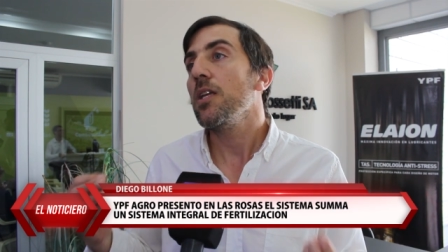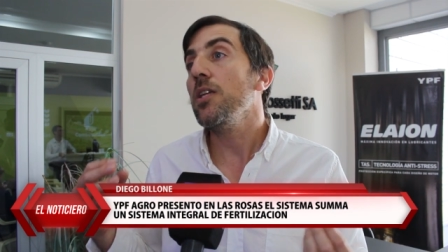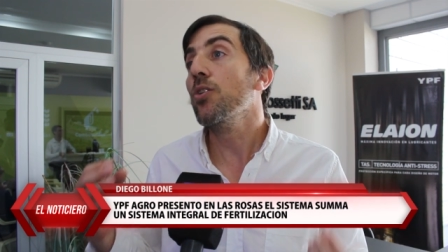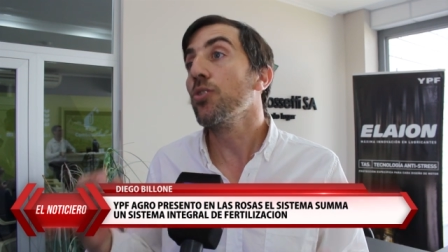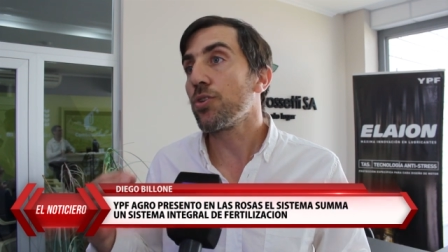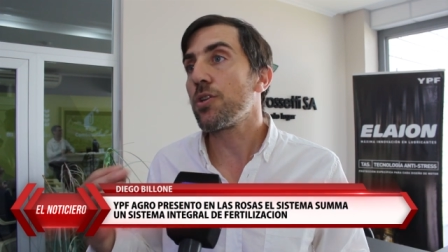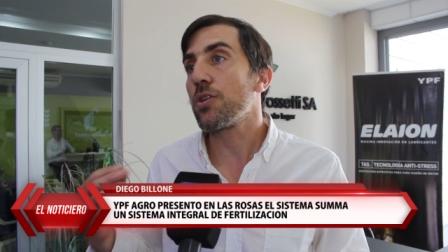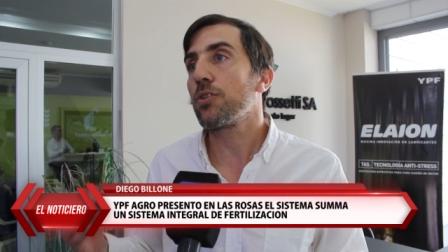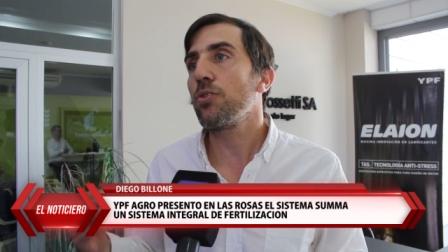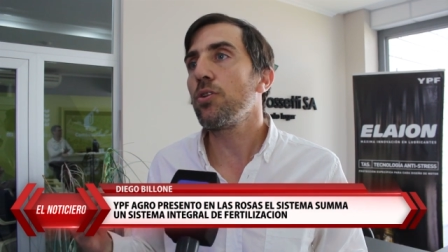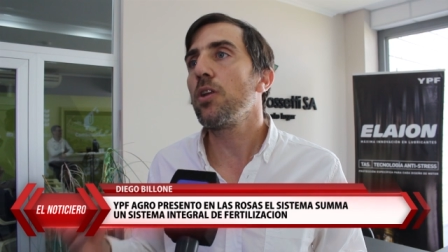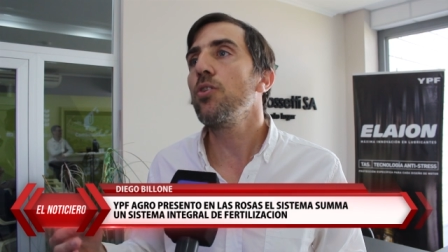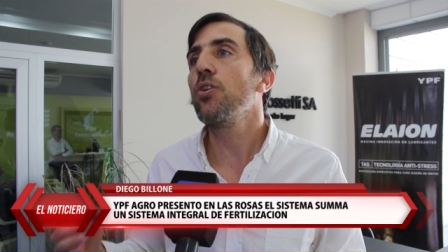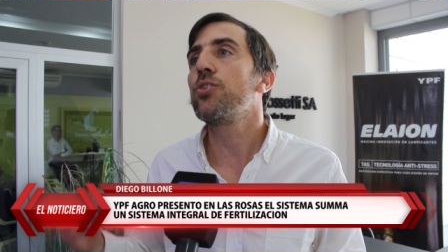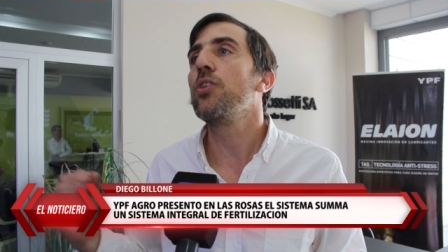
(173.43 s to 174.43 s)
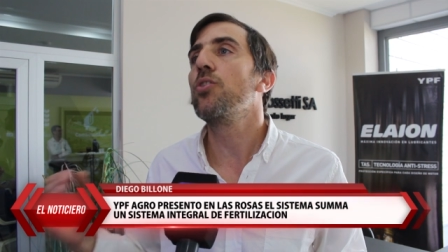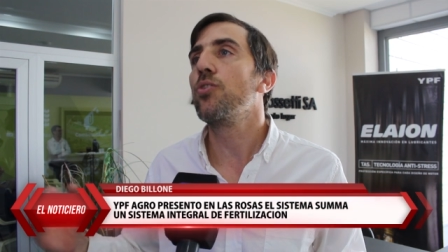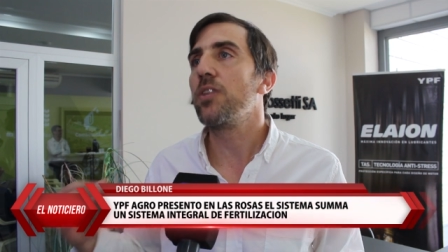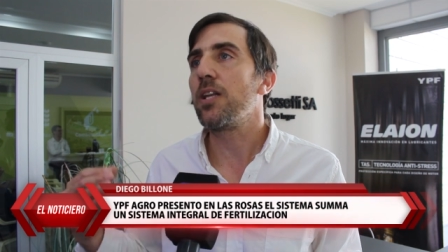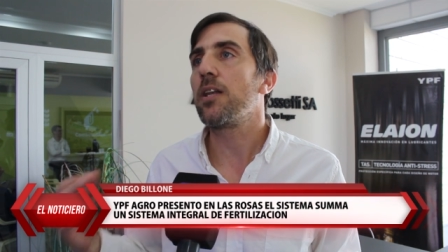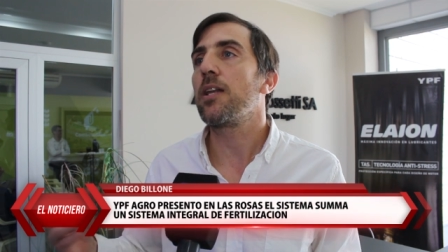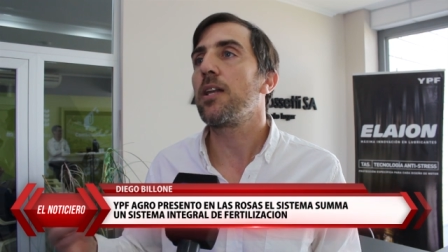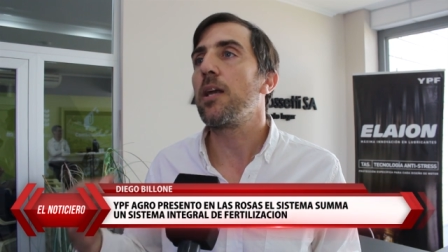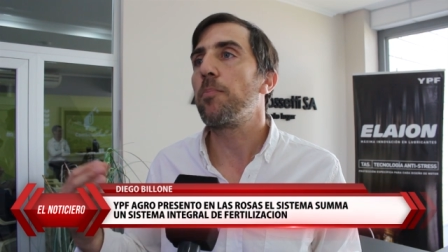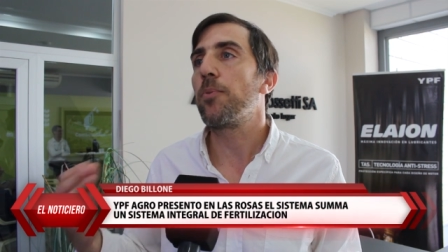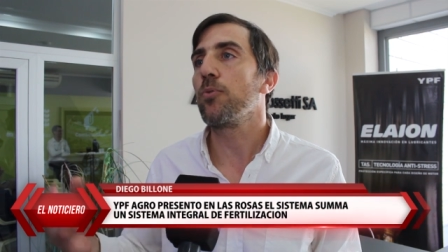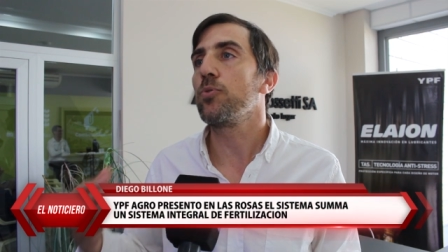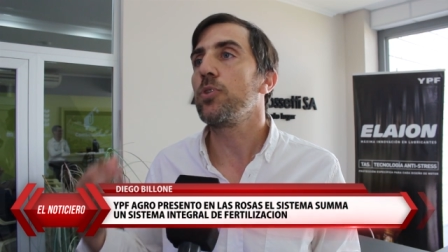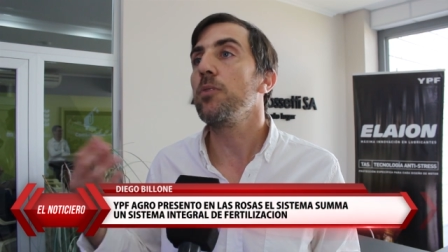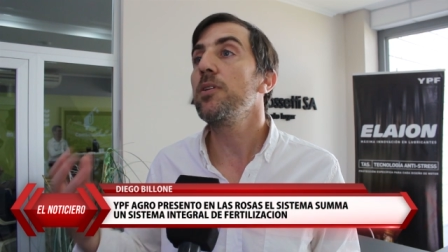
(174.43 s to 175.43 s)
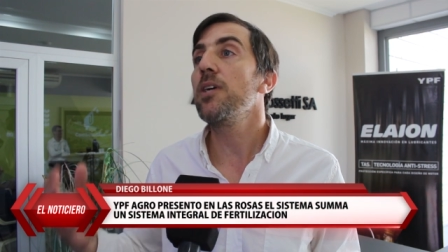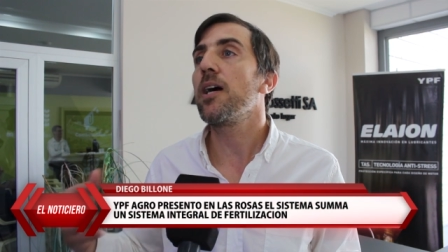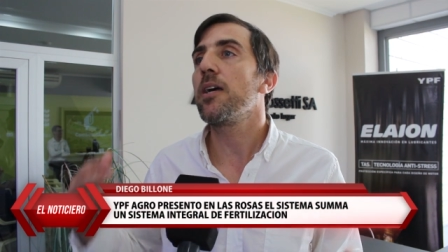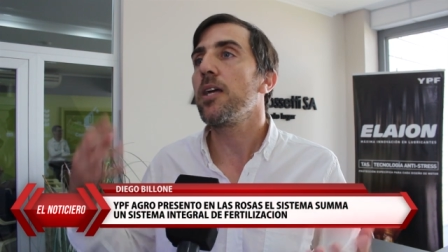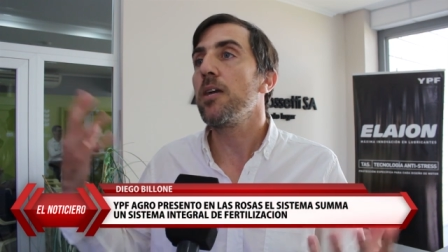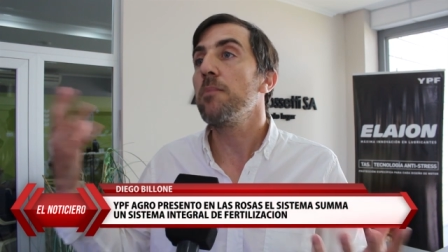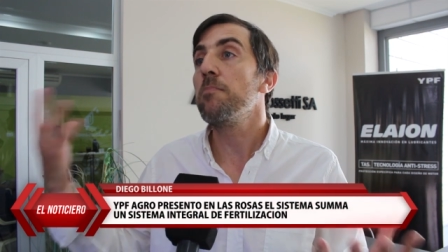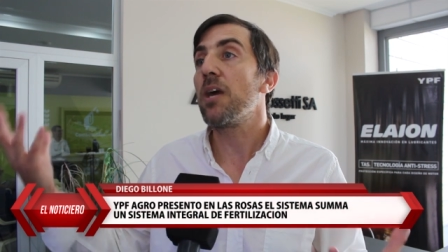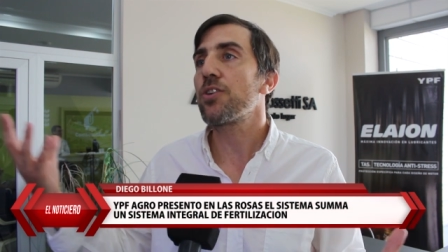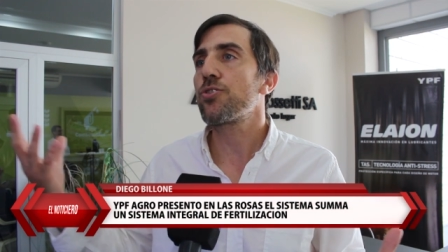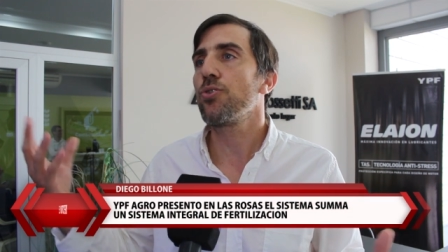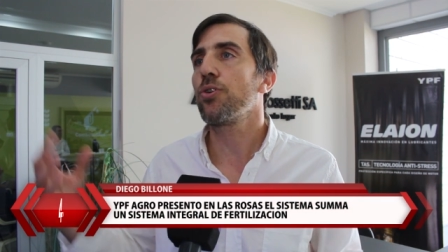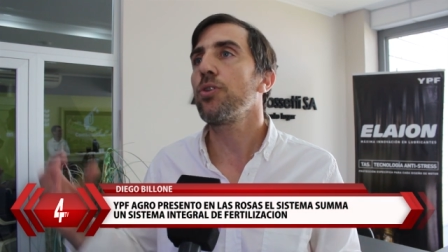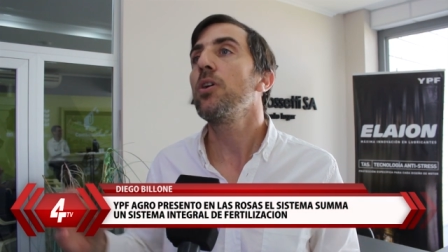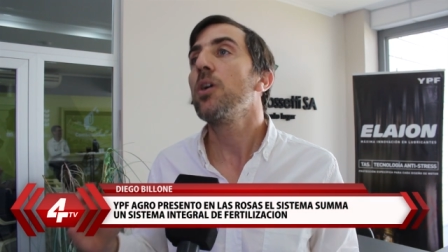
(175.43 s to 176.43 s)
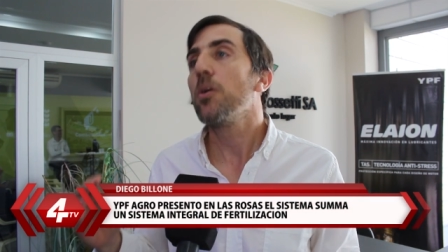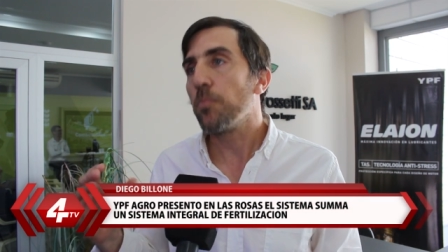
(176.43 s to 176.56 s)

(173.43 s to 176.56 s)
y otros sectores del lote donde la productividad es mayor,